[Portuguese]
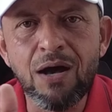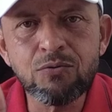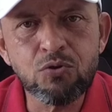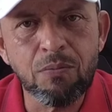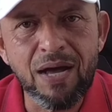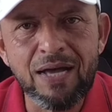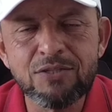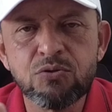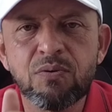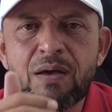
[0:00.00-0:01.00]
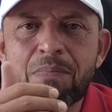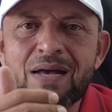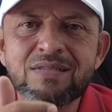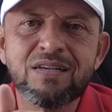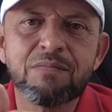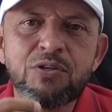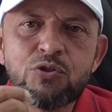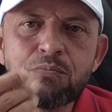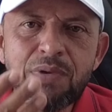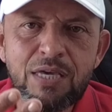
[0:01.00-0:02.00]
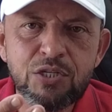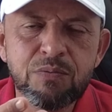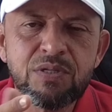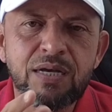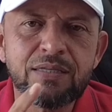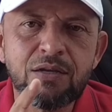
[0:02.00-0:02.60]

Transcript: automático é basicamente o mesmo, tá?